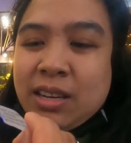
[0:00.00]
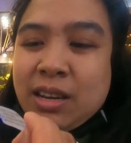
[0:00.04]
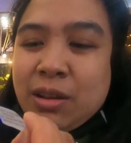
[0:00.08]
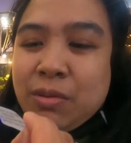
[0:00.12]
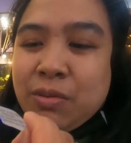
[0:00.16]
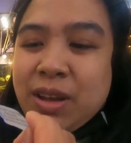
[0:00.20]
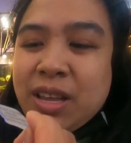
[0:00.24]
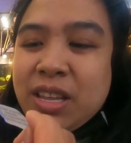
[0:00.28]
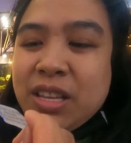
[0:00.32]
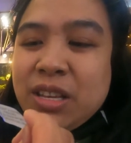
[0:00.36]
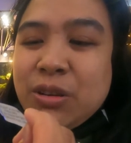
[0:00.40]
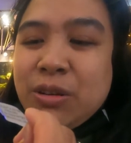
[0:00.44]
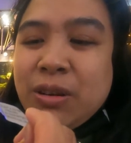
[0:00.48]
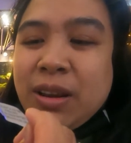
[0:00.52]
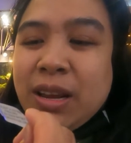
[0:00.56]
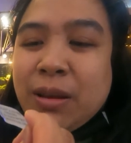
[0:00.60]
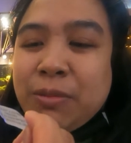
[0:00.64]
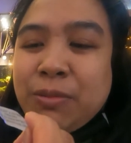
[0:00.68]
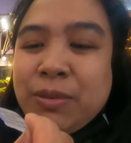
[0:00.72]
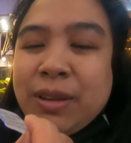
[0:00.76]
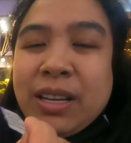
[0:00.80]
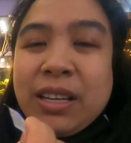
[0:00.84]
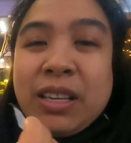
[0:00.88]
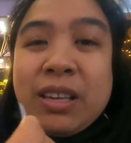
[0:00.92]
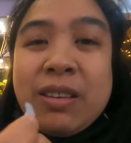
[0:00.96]
The one you
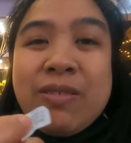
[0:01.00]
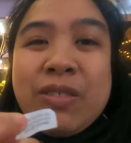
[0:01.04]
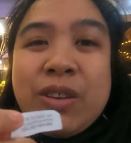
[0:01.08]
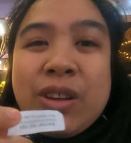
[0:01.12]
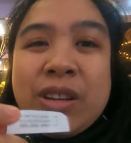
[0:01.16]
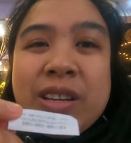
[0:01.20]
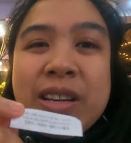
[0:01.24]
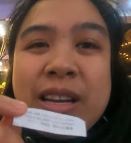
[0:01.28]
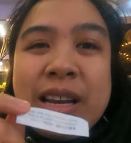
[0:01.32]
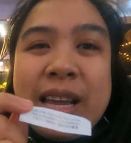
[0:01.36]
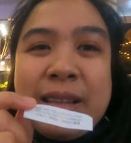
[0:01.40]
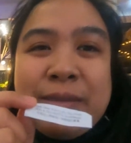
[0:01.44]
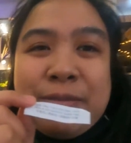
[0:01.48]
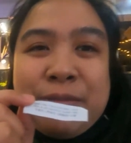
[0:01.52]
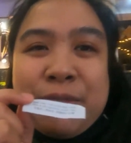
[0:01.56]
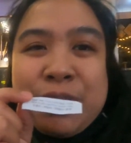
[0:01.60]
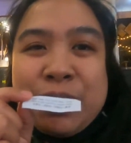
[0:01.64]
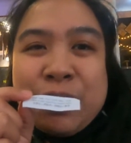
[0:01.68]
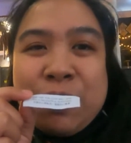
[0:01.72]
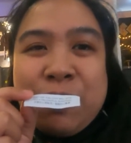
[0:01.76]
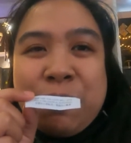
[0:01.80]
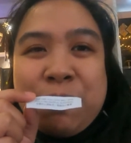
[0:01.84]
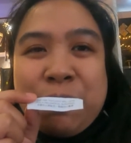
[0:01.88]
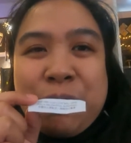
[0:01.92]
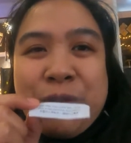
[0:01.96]
love will give you a
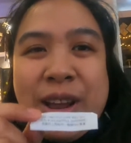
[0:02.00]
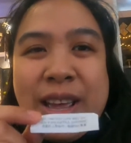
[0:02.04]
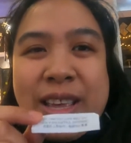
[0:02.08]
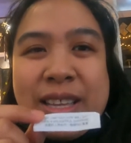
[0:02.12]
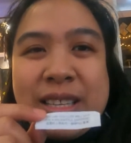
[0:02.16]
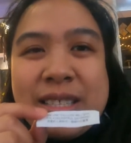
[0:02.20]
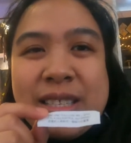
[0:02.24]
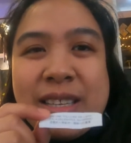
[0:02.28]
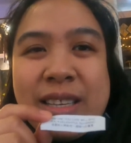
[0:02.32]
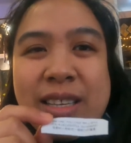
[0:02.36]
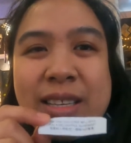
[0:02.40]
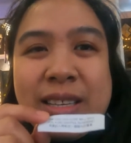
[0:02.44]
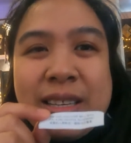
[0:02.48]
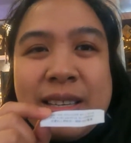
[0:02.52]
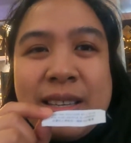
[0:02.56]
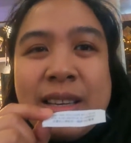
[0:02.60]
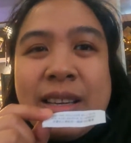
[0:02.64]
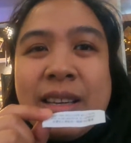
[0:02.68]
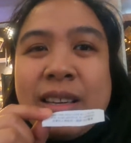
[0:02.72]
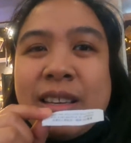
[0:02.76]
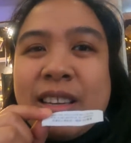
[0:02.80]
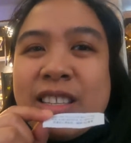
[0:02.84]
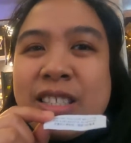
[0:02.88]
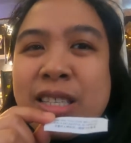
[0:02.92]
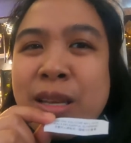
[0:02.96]
delightful surprise.
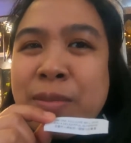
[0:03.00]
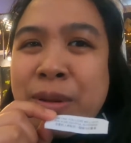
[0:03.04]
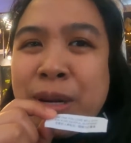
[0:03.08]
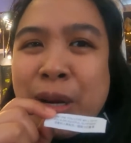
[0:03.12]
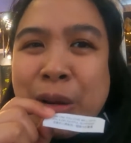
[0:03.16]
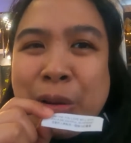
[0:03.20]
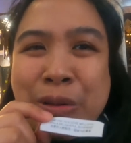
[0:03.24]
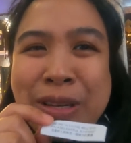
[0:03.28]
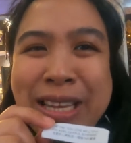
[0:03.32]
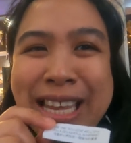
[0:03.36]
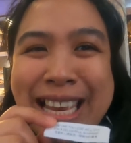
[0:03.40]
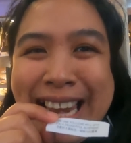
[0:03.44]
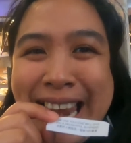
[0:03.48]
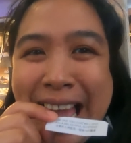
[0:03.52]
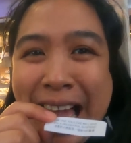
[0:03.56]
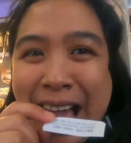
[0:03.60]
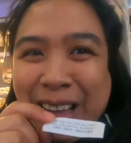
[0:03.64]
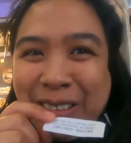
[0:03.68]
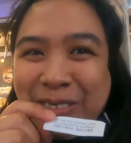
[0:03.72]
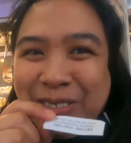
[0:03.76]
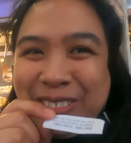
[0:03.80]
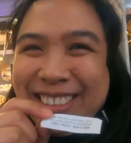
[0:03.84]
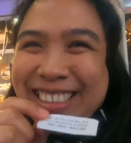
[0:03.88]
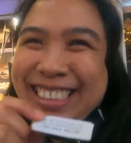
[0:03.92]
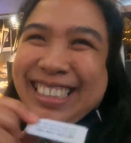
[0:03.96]
Kinsa ba na kung Ha?
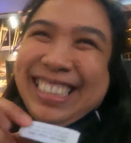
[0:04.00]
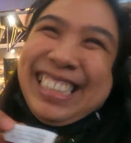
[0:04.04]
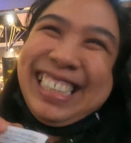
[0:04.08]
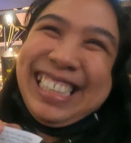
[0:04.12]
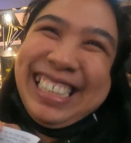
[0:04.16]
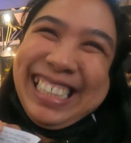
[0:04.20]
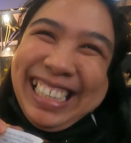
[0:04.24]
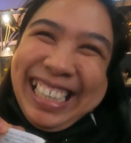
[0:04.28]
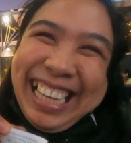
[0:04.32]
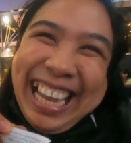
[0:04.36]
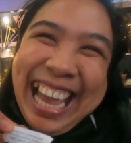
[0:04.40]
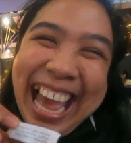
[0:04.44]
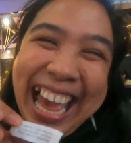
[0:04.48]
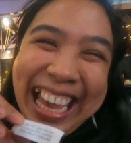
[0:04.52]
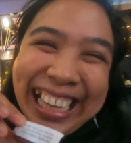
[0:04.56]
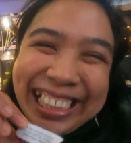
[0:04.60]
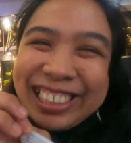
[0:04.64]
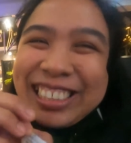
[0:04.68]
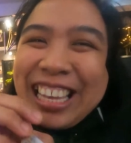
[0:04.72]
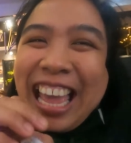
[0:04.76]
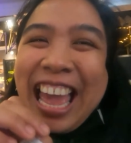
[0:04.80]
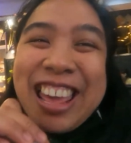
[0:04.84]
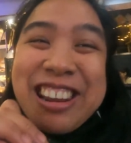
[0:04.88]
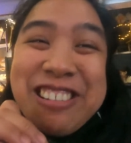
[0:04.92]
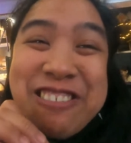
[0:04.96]
Ah,
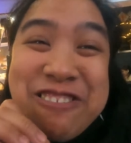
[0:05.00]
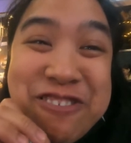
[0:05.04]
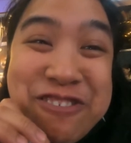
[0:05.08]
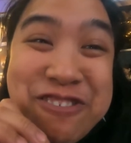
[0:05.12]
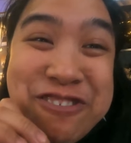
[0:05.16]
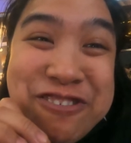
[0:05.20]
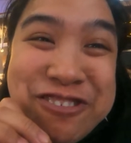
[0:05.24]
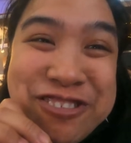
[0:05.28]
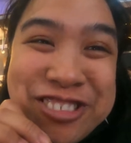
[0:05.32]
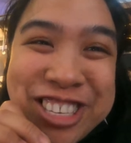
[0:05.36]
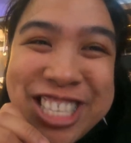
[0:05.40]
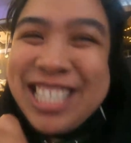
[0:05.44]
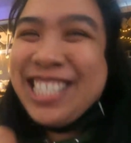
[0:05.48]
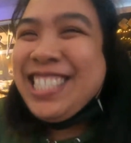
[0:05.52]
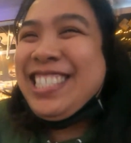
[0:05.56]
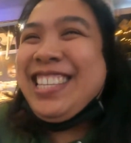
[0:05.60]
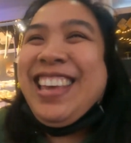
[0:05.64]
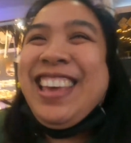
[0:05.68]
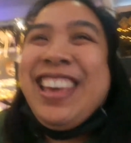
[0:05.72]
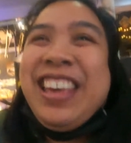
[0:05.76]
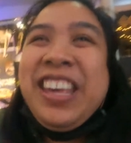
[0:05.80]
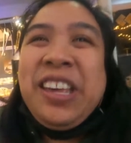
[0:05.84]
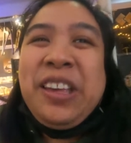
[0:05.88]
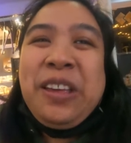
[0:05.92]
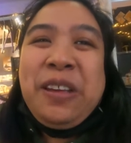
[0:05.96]
Chaduts!
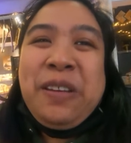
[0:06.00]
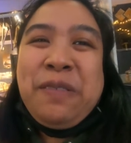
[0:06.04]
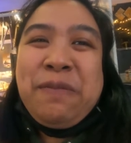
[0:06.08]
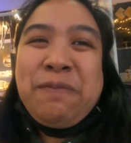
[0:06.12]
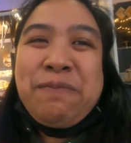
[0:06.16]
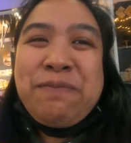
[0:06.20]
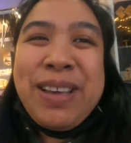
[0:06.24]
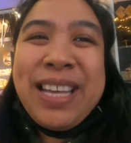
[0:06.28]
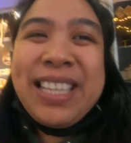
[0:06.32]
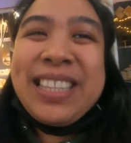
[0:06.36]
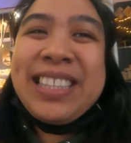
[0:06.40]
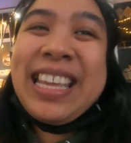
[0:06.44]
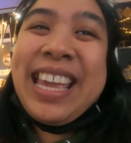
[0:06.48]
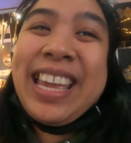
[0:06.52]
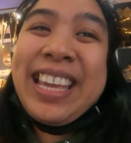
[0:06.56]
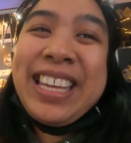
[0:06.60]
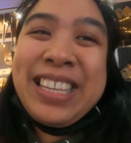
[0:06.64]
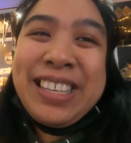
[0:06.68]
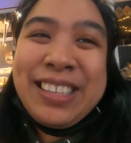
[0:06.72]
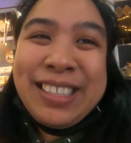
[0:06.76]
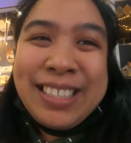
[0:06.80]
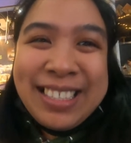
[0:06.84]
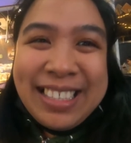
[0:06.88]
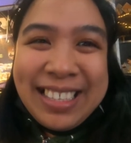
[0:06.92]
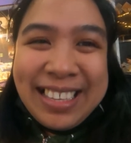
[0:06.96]
But
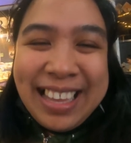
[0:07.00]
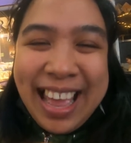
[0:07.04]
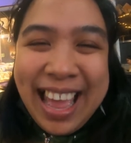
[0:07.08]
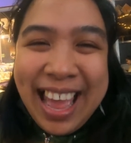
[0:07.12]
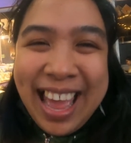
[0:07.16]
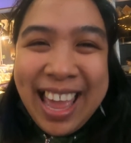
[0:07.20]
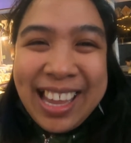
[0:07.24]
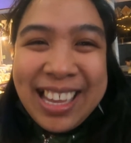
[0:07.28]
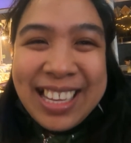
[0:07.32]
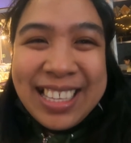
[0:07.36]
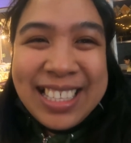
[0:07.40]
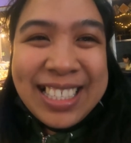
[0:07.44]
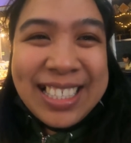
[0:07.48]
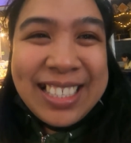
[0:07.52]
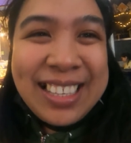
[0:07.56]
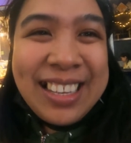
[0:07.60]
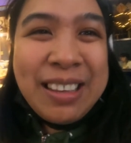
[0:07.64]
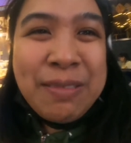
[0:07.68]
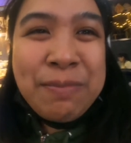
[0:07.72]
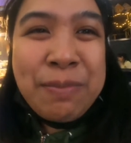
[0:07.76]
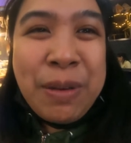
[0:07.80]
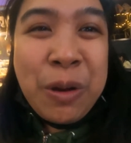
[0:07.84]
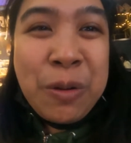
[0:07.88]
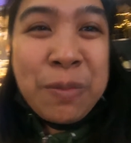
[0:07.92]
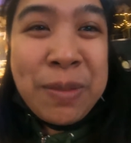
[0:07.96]
thank you guys.
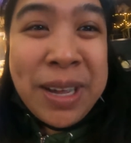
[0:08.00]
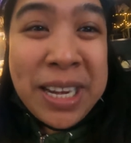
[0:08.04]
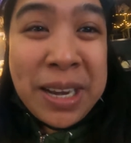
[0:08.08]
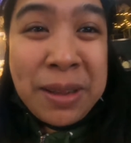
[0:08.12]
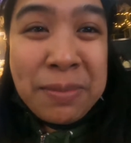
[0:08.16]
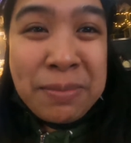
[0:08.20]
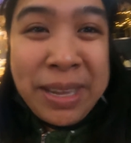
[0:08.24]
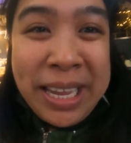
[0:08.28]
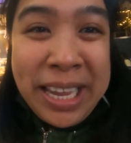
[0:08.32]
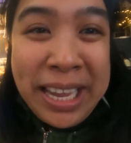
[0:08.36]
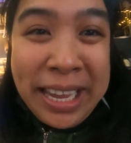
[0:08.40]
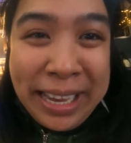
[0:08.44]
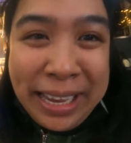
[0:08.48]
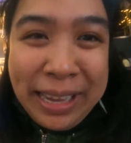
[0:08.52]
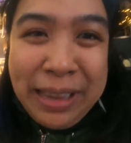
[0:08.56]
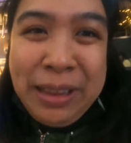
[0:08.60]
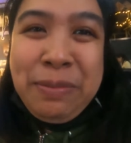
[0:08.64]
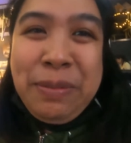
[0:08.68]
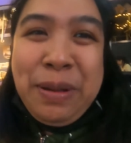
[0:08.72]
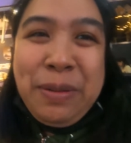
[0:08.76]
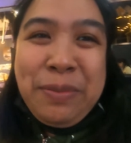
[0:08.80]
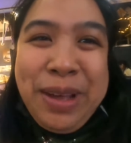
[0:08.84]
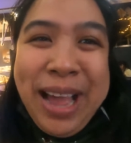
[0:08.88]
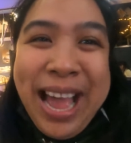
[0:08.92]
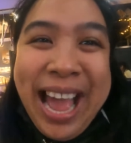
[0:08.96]
Pahuman na
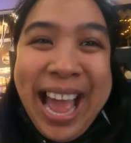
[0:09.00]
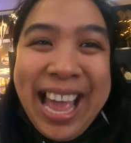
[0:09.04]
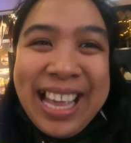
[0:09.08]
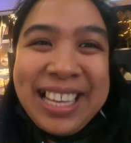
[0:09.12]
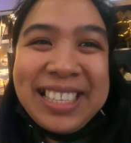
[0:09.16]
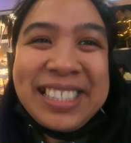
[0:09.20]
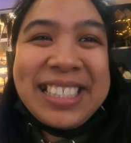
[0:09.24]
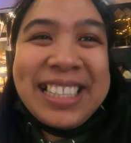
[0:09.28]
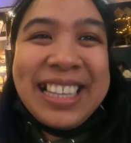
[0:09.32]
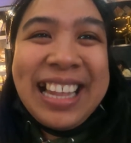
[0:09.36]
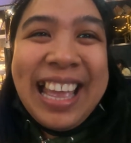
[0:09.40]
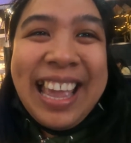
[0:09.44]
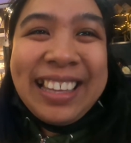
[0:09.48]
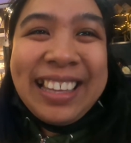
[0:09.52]
babe. Bye bye.